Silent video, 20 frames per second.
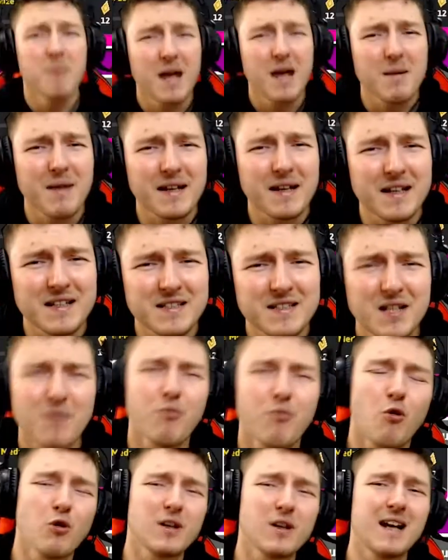Merhaba
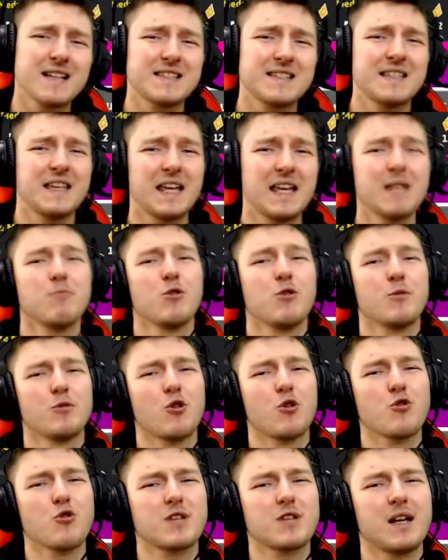arkadaşlar Fall Guys'ın yeni
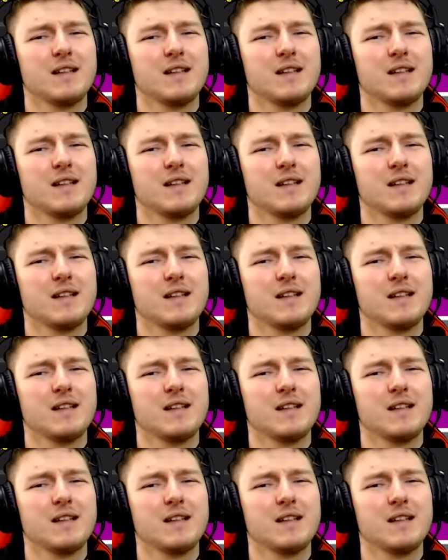bölümüne hoş